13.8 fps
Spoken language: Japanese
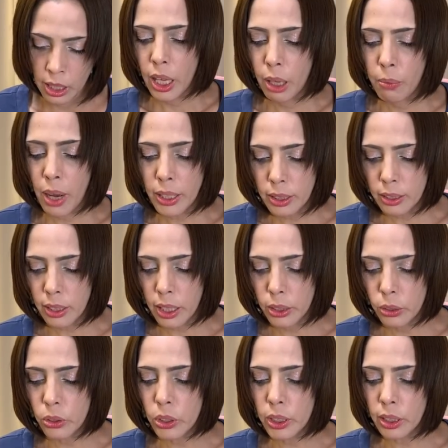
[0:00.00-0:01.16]
えわずか
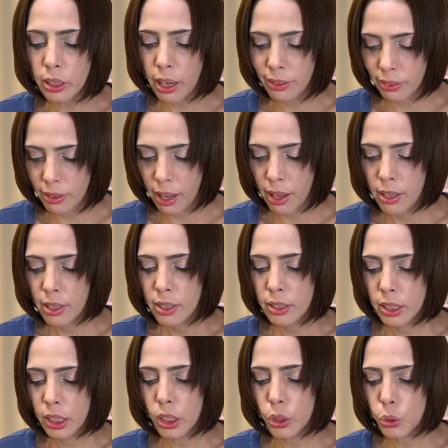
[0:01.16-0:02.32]
数時間で
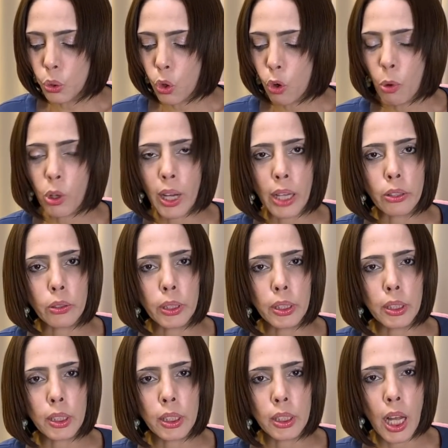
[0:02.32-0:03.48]
真相も確
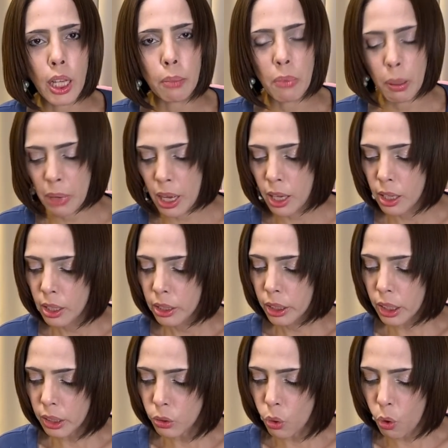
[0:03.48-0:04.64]
認しないまま、
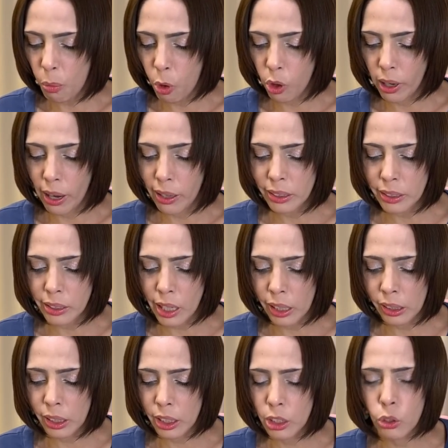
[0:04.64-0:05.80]
いとも簡
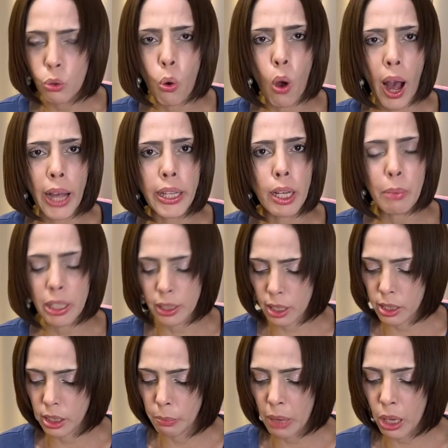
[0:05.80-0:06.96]
単に人を殺めて
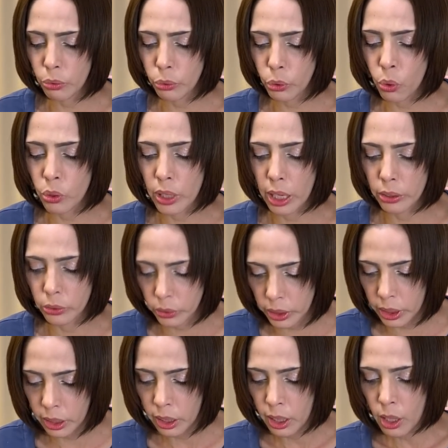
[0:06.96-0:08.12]
しまうような
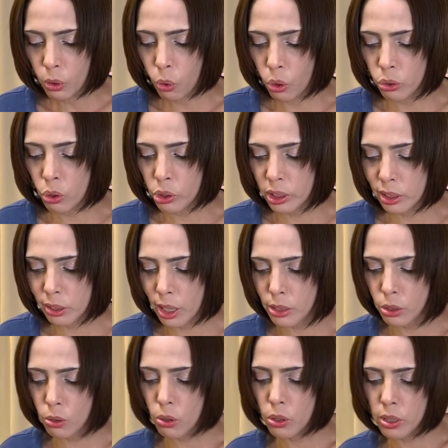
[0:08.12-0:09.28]
国、この北
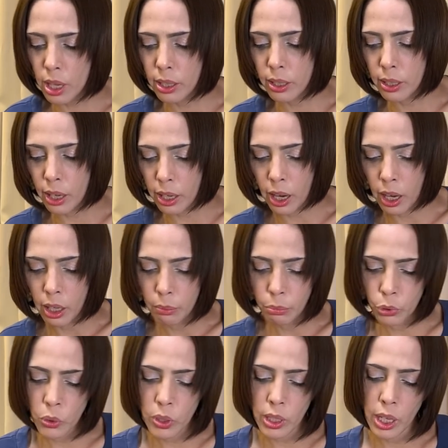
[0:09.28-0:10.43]
朝鮮から
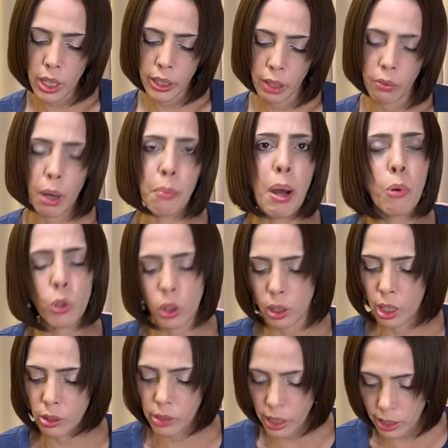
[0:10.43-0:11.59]
文政権は守って
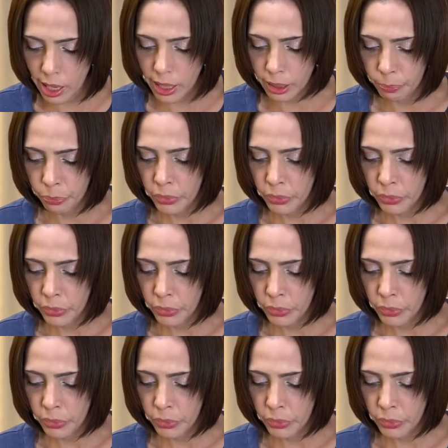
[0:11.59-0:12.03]
くれない。